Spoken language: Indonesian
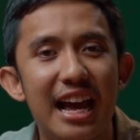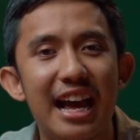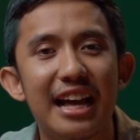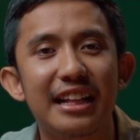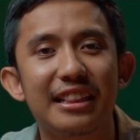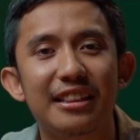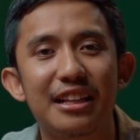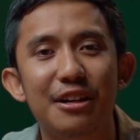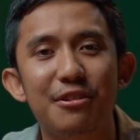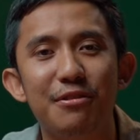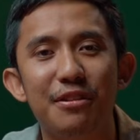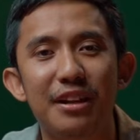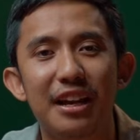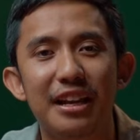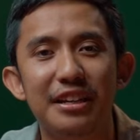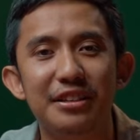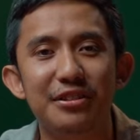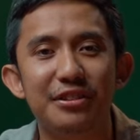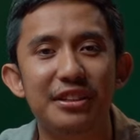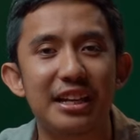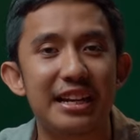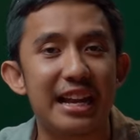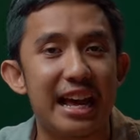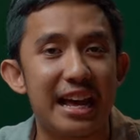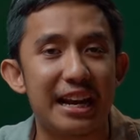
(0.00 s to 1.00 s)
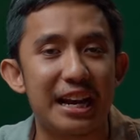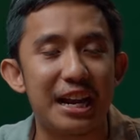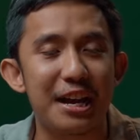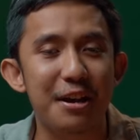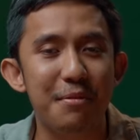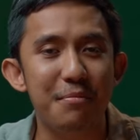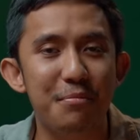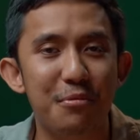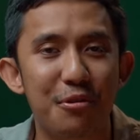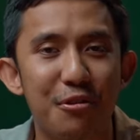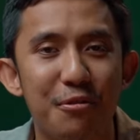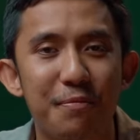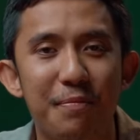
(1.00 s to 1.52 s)
atau kelanjutan arah
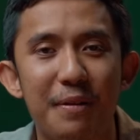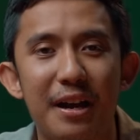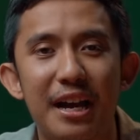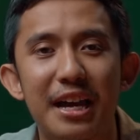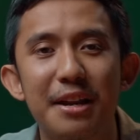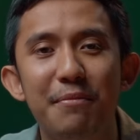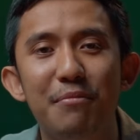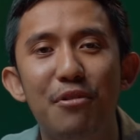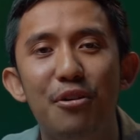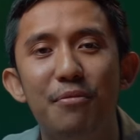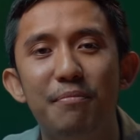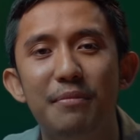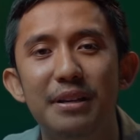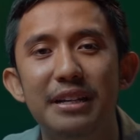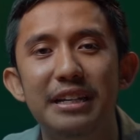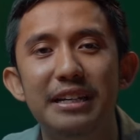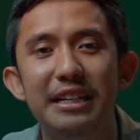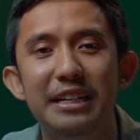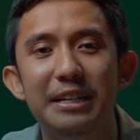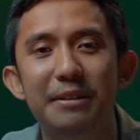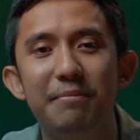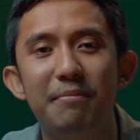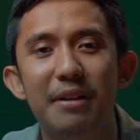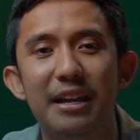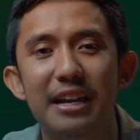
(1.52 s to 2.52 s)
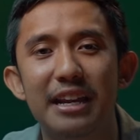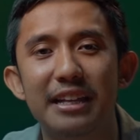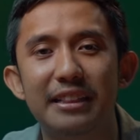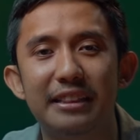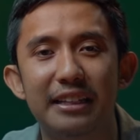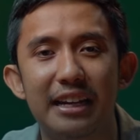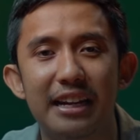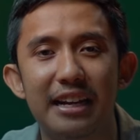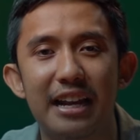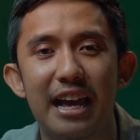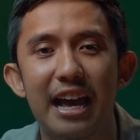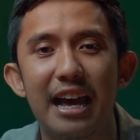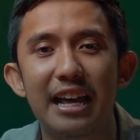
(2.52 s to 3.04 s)
merupakan momen di mana
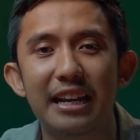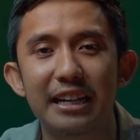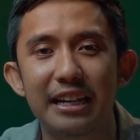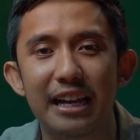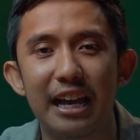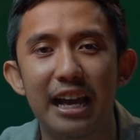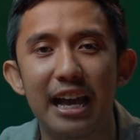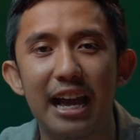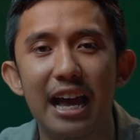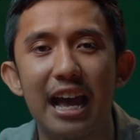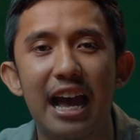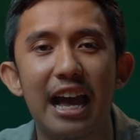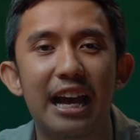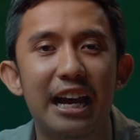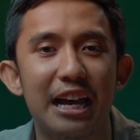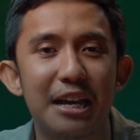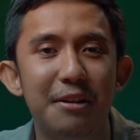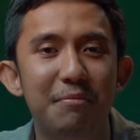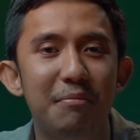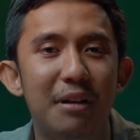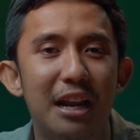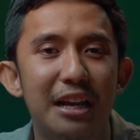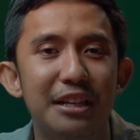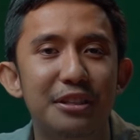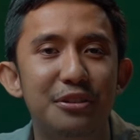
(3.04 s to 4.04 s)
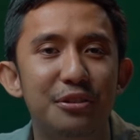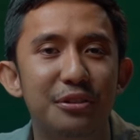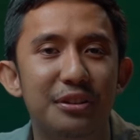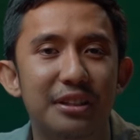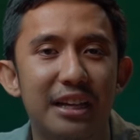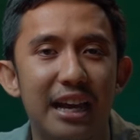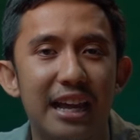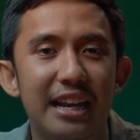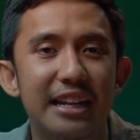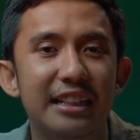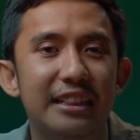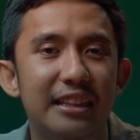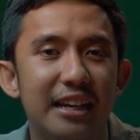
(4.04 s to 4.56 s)
tren harga akan
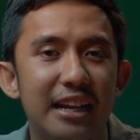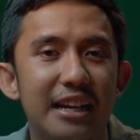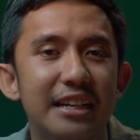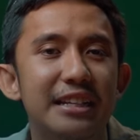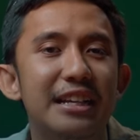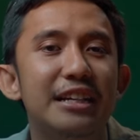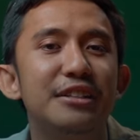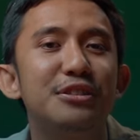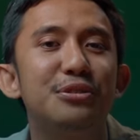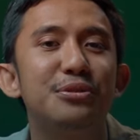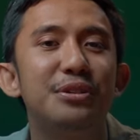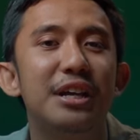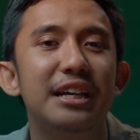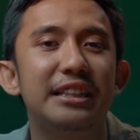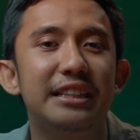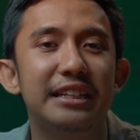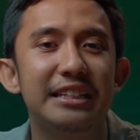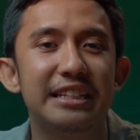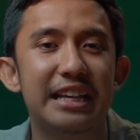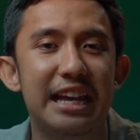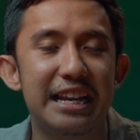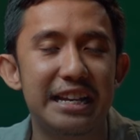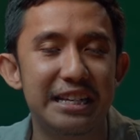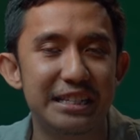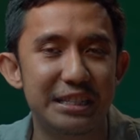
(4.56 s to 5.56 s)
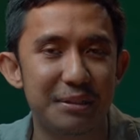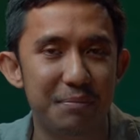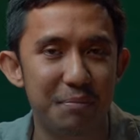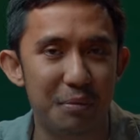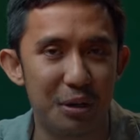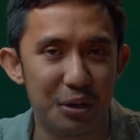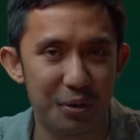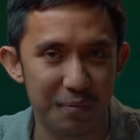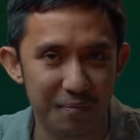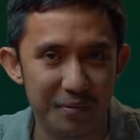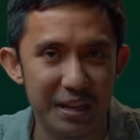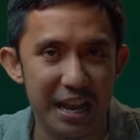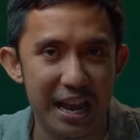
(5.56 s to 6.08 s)
melanjutkan tren yang sudah terjadi
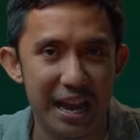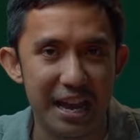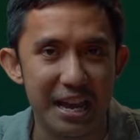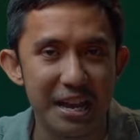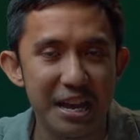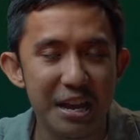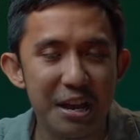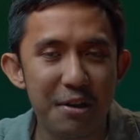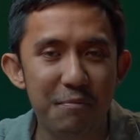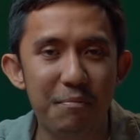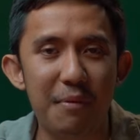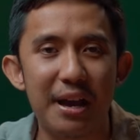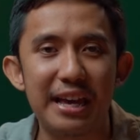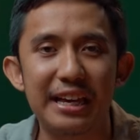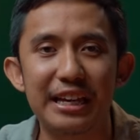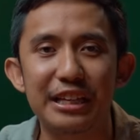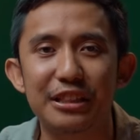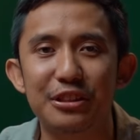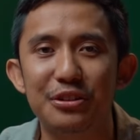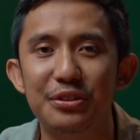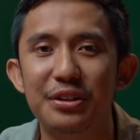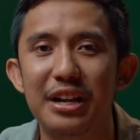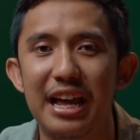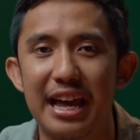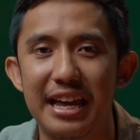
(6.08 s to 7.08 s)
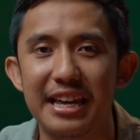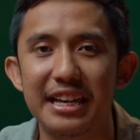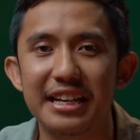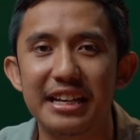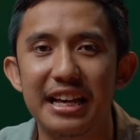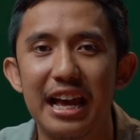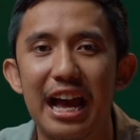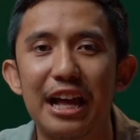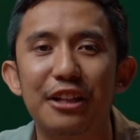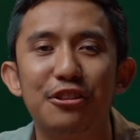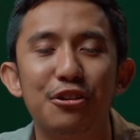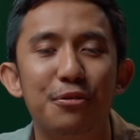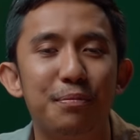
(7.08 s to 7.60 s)
sebelumnya, baik itu naik
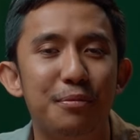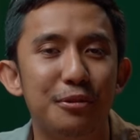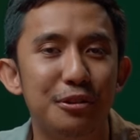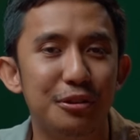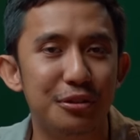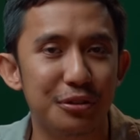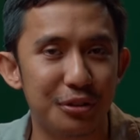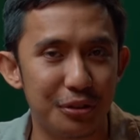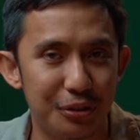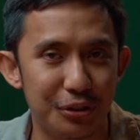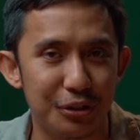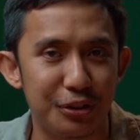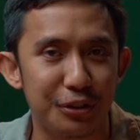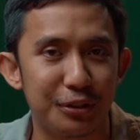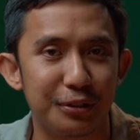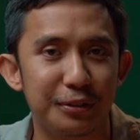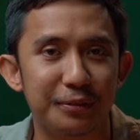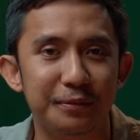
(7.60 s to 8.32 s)
ataupun turun.